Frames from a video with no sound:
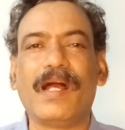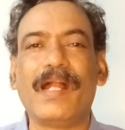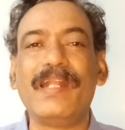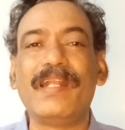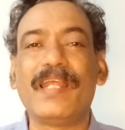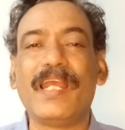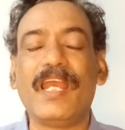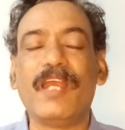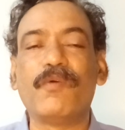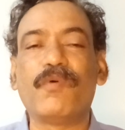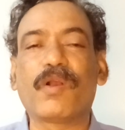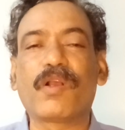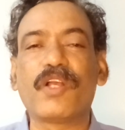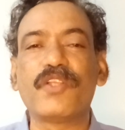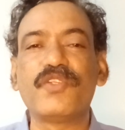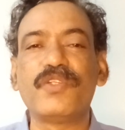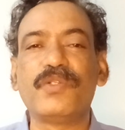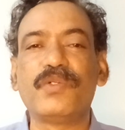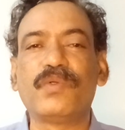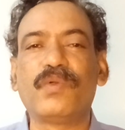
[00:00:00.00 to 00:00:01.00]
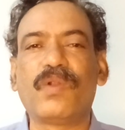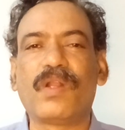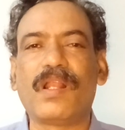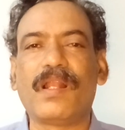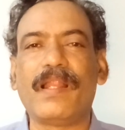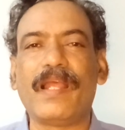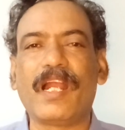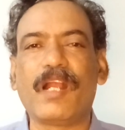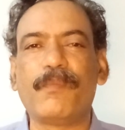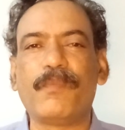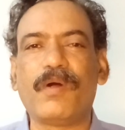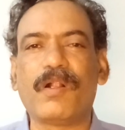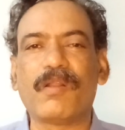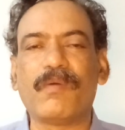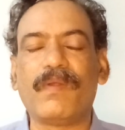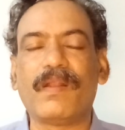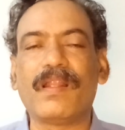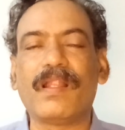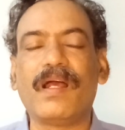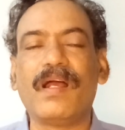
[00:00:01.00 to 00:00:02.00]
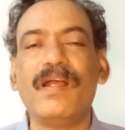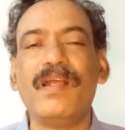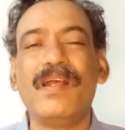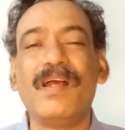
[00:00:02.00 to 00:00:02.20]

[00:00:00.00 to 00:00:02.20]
అంటే ఒక్క చినుకు కూడా లేకపోవడం వల్ల